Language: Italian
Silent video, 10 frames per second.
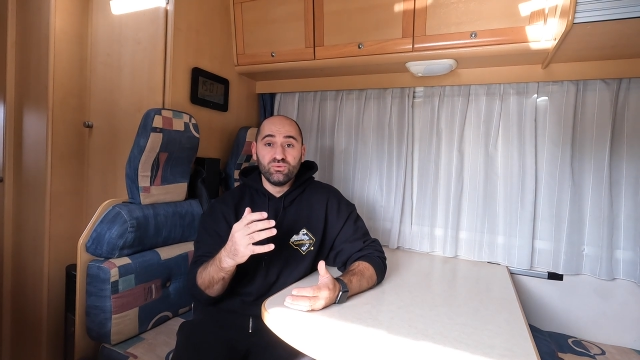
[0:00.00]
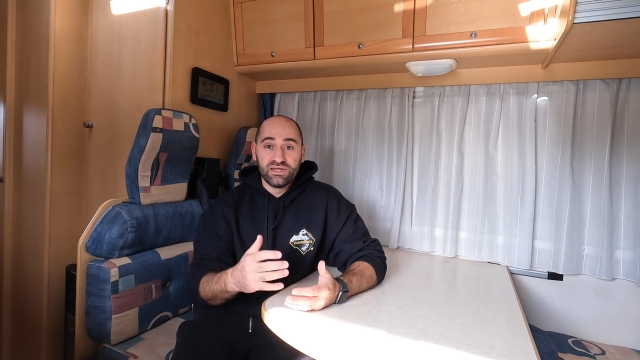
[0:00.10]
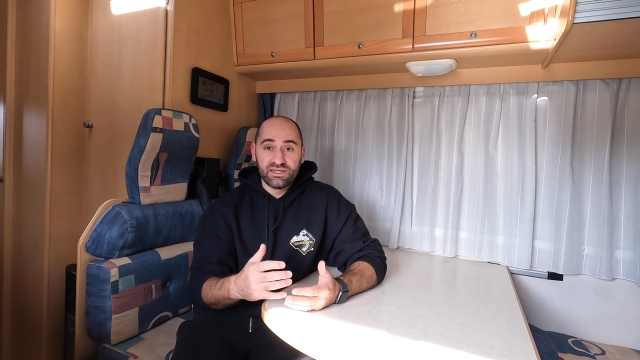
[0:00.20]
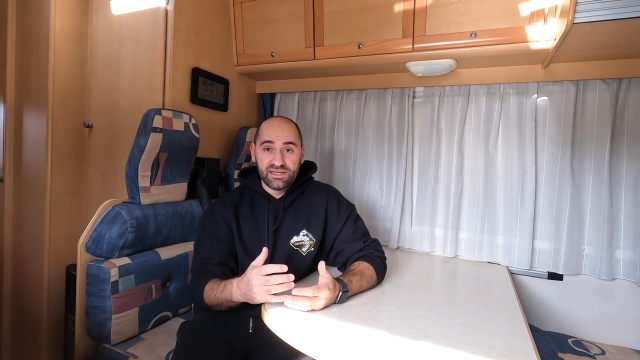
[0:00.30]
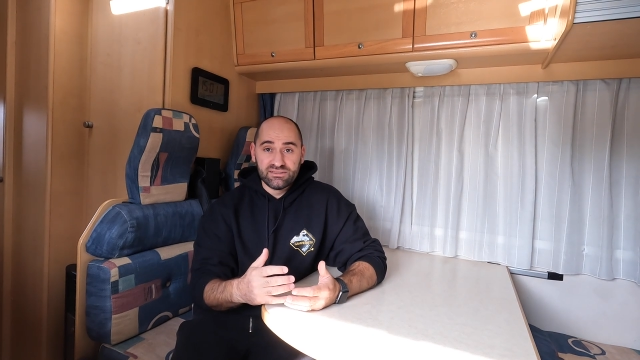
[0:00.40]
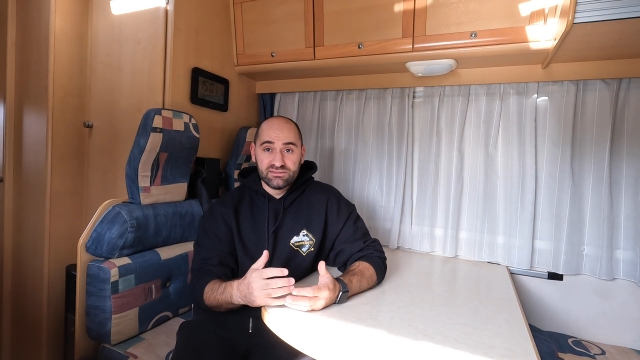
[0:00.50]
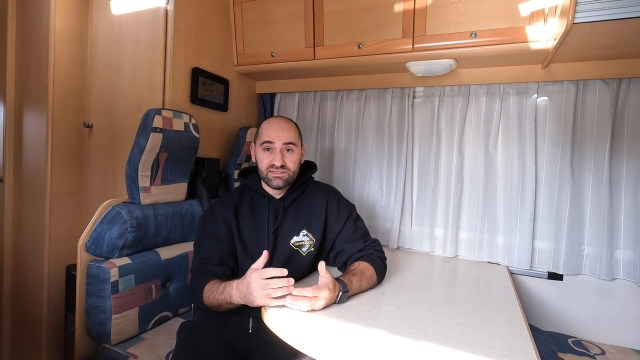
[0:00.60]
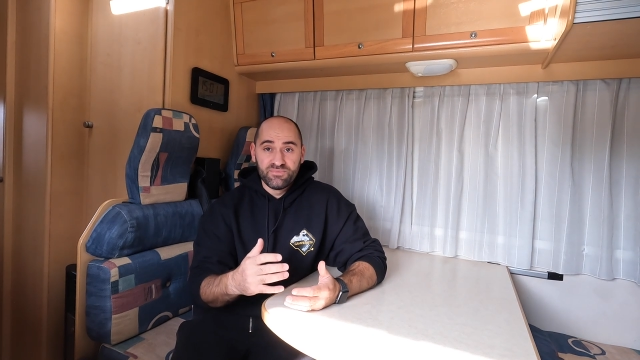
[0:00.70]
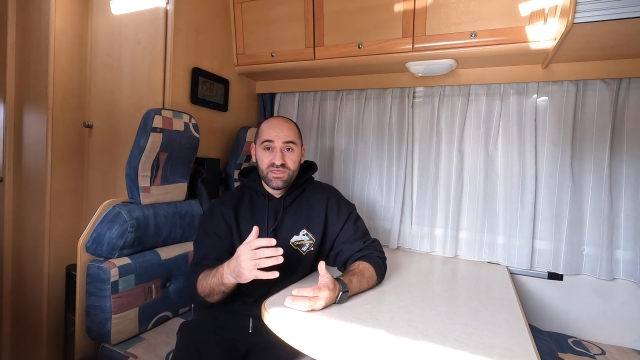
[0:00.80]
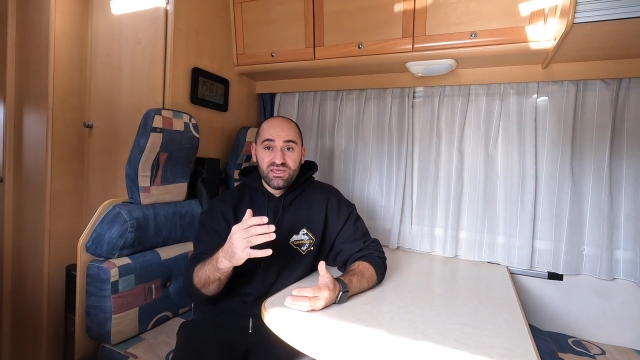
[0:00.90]

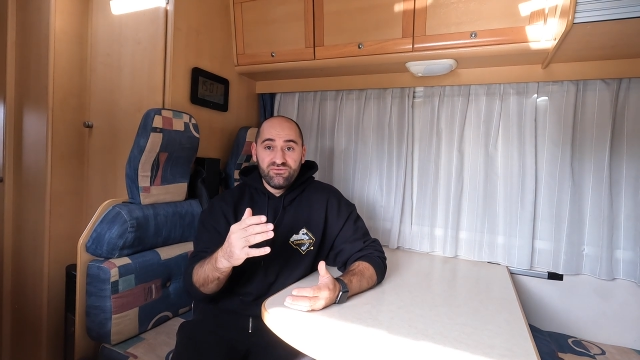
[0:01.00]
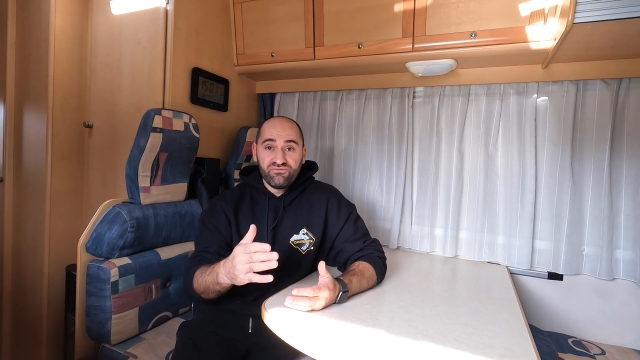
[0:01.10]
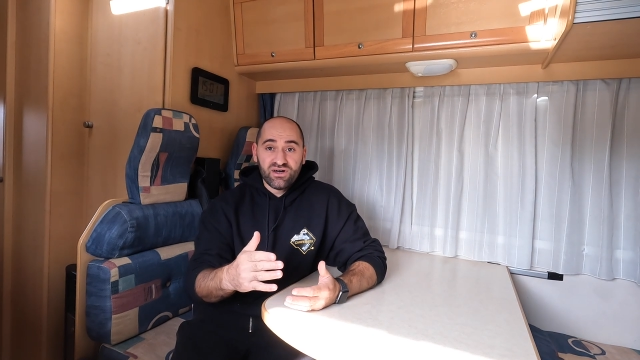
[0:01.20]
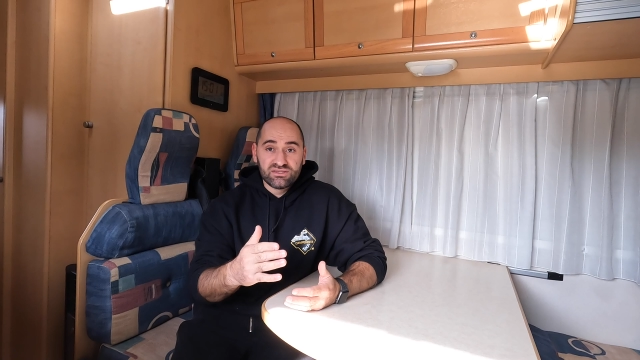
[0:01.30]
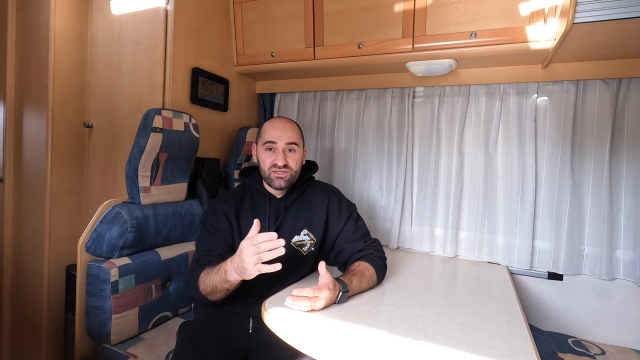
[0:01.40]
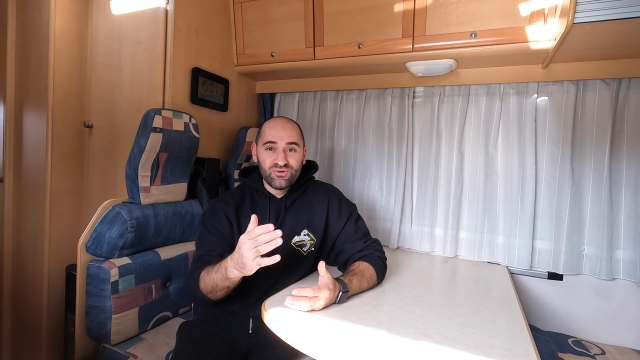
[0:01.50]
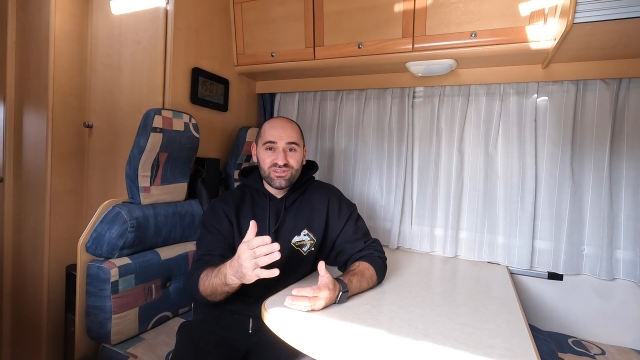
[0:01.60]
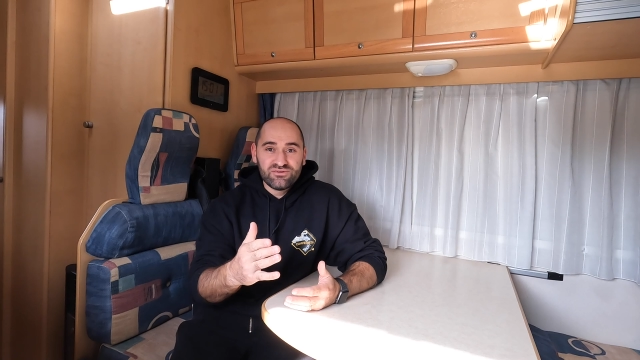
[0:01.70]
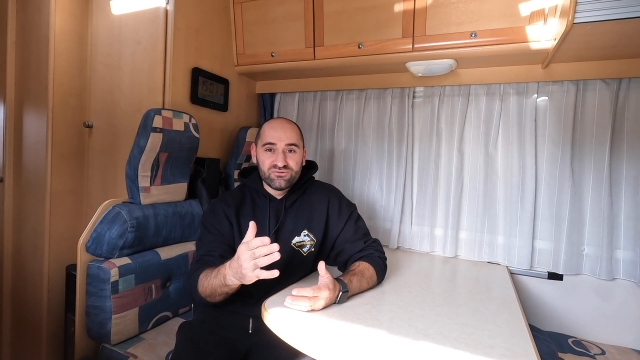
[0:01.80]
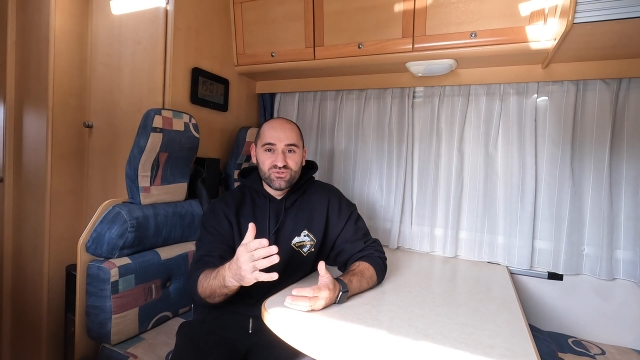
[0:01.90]
Unicredit. Infatti, una
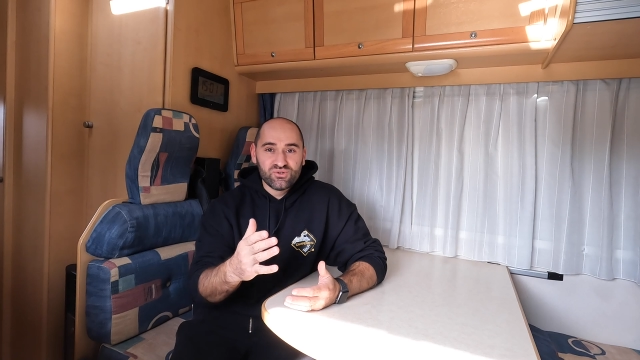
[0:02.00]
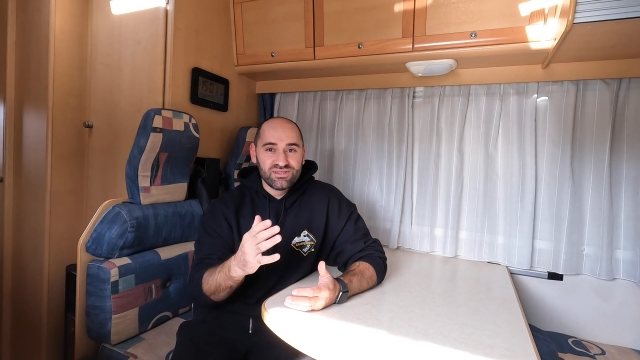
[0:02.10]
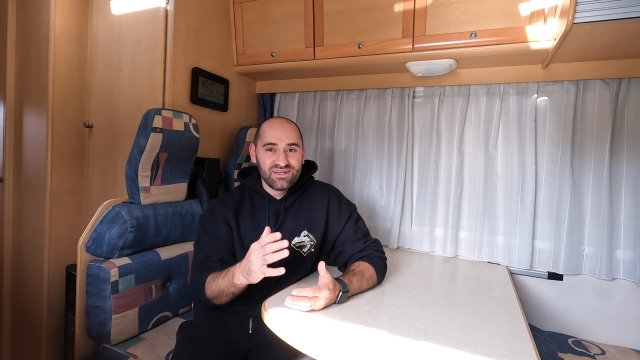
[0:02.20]
delle funzioni